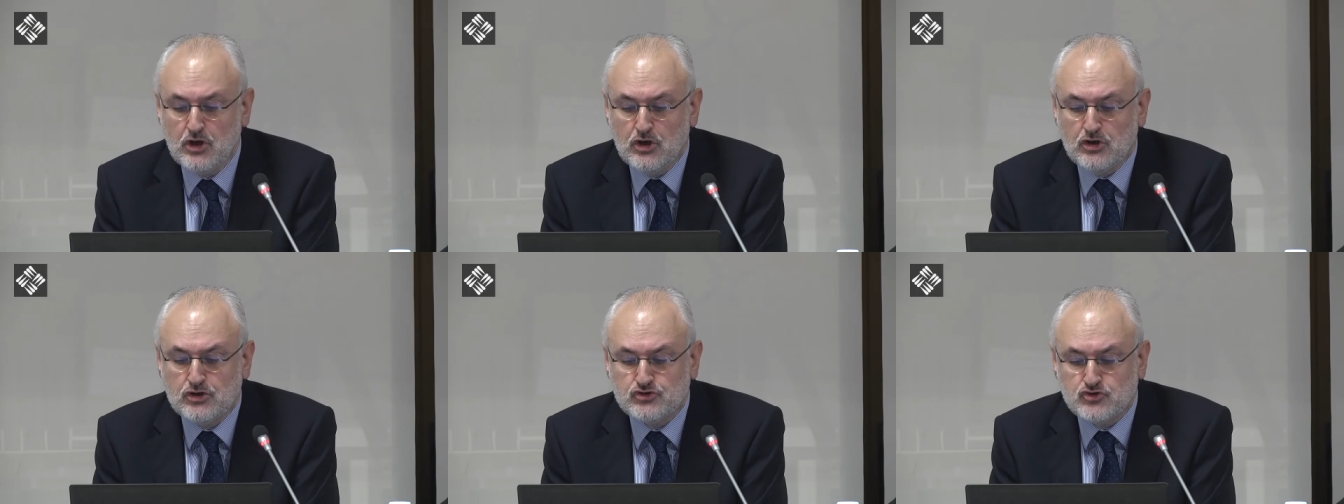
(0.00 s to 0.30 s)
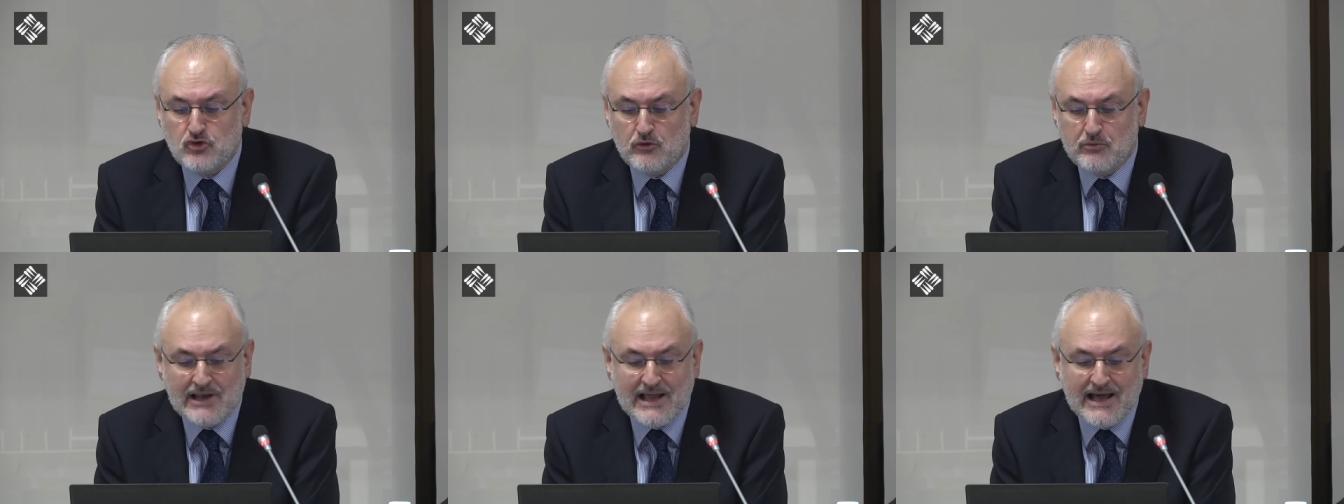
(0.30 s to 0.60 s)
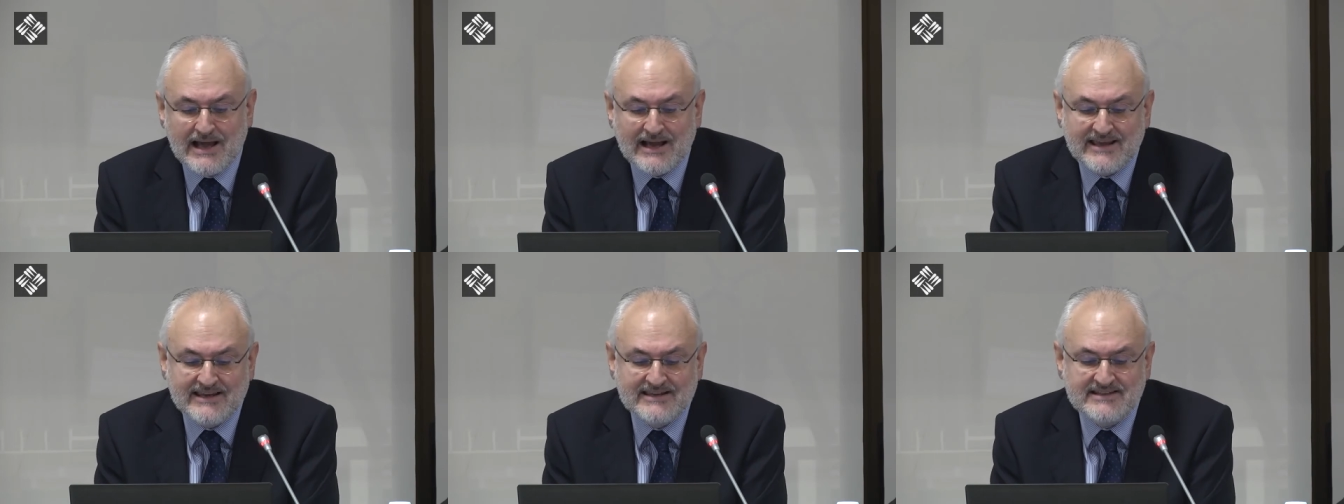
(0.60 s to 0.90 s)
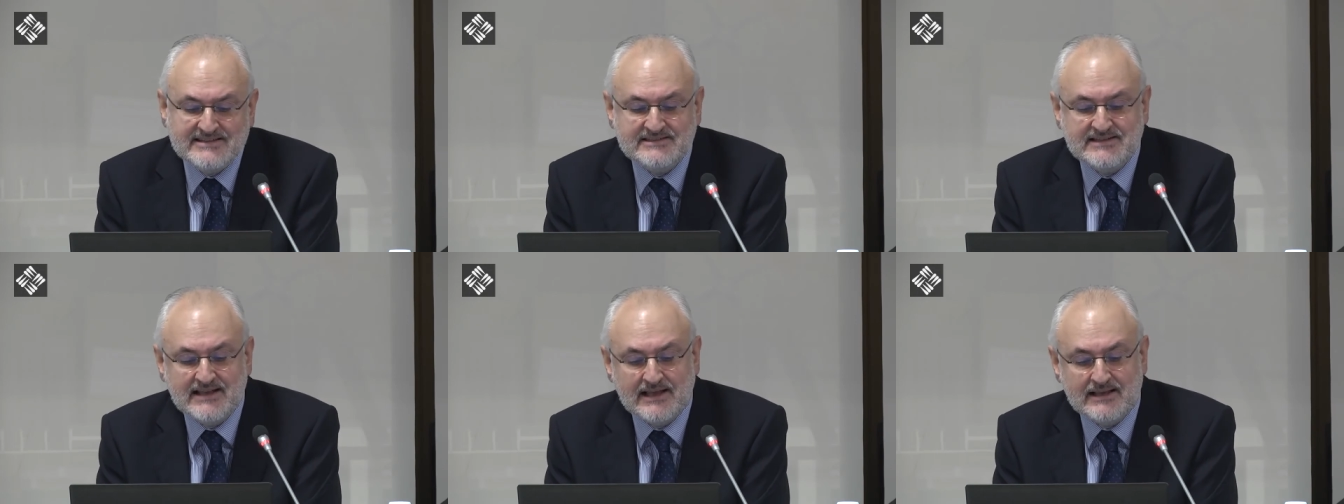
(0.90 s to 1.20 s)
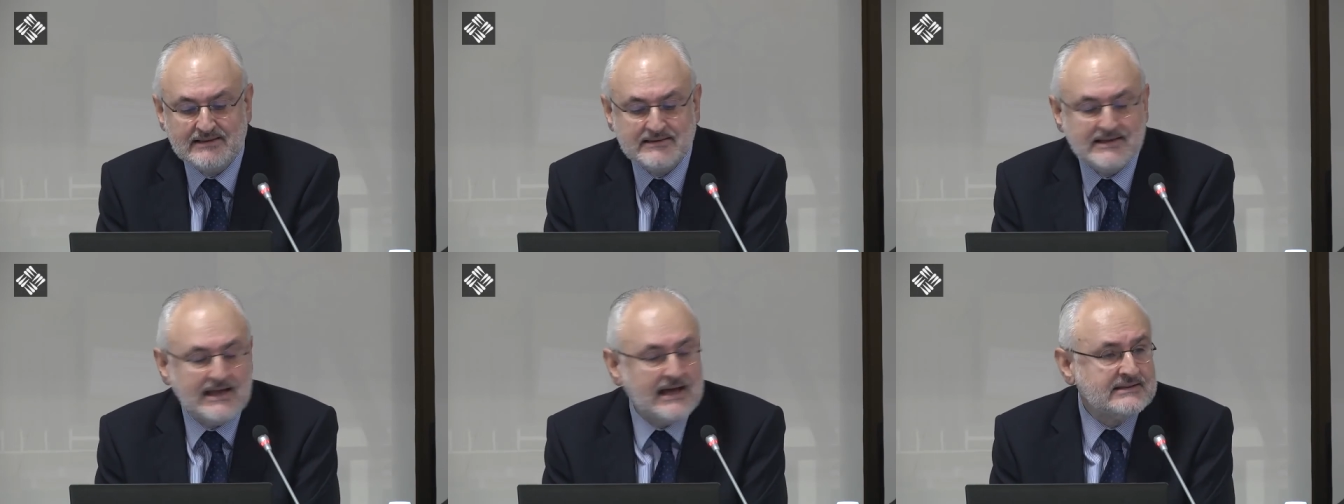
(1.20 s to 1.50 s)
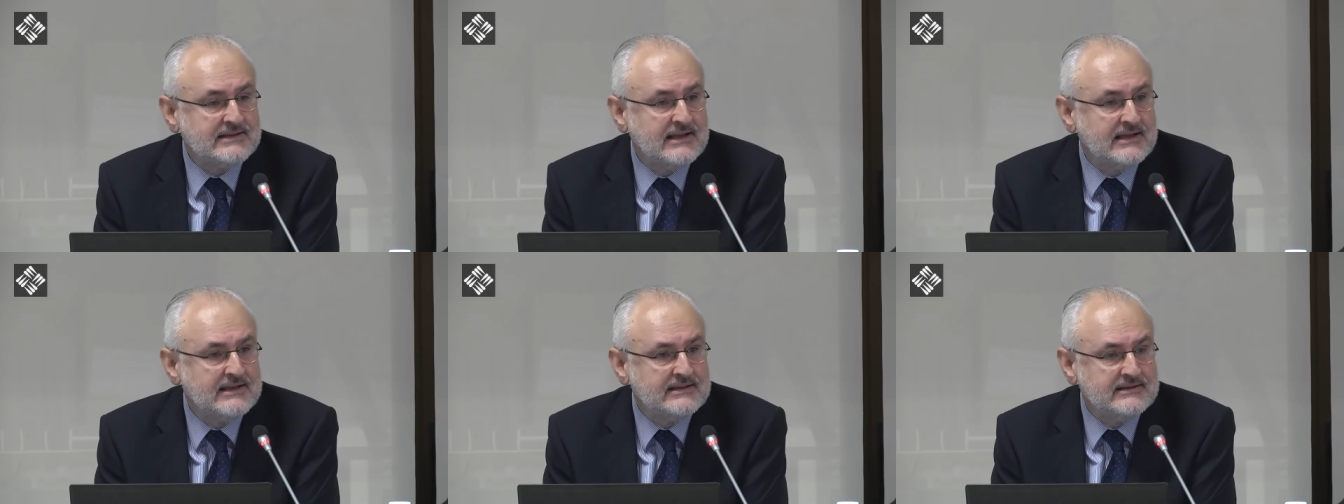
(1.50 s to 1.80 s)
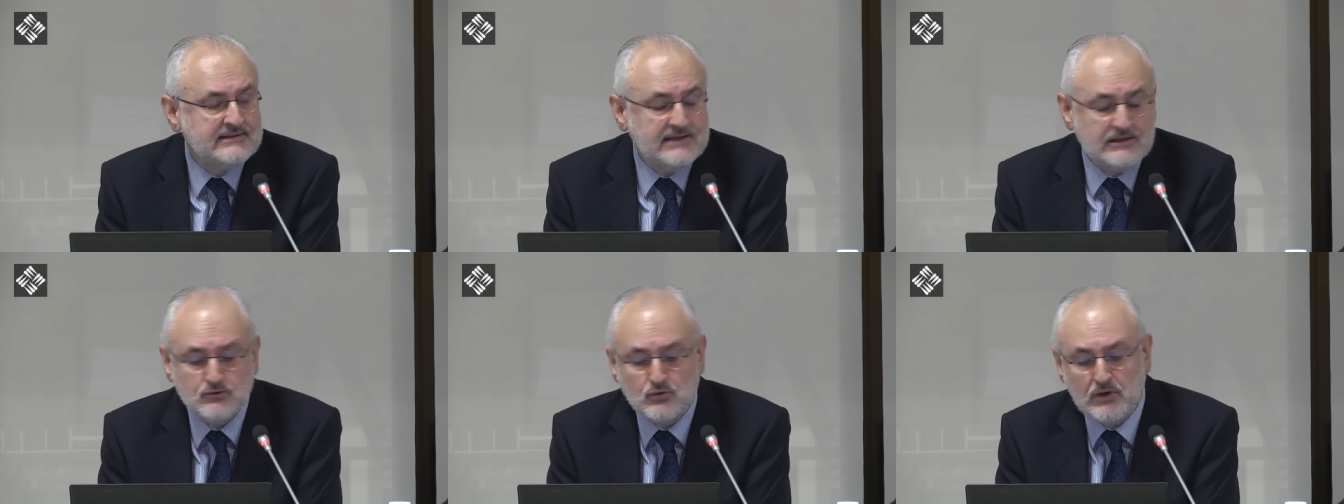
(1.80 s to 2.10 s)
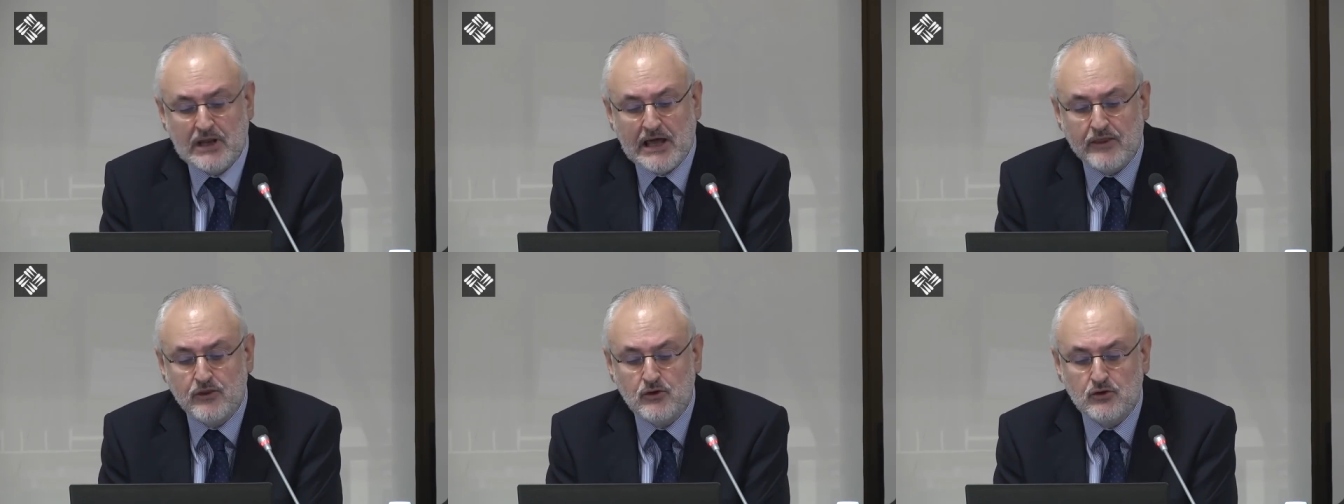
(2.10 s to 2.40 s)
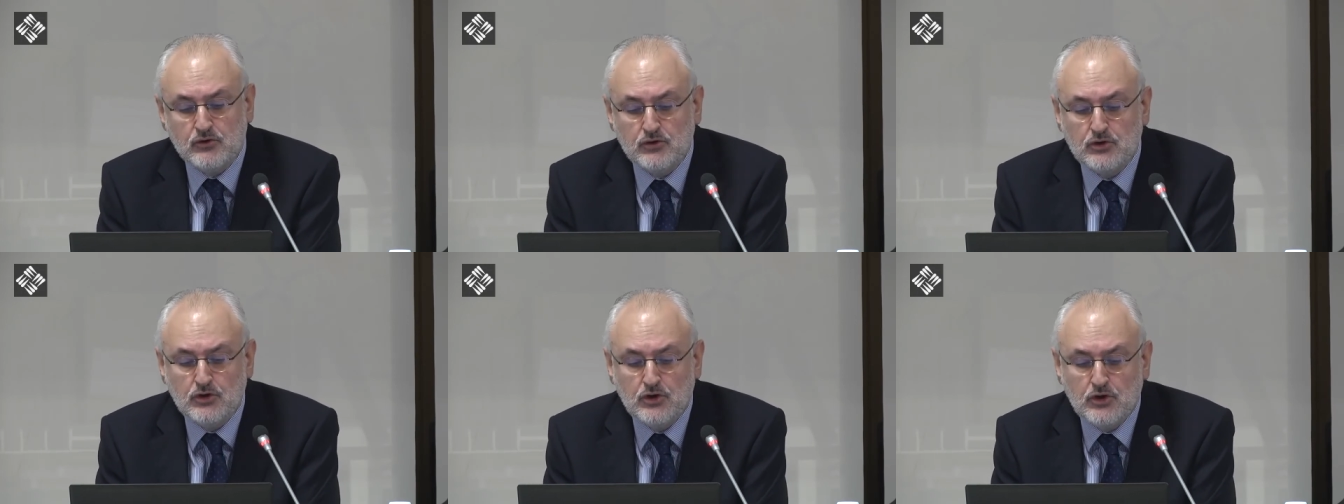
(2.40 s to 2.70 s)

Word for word: sobre la cristiandad titulado